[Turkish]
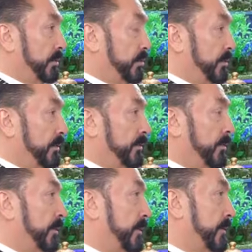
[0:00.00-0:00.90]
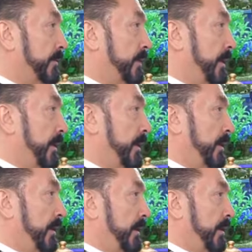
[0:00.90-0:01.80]
çok sıkıyorlar.
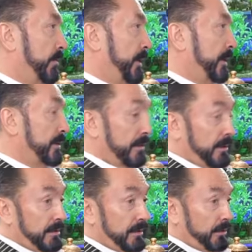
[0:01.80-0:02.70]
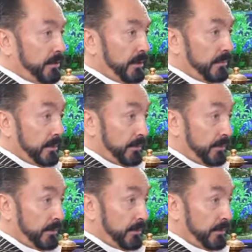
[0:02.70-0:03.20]
E, milletçe destek olalım da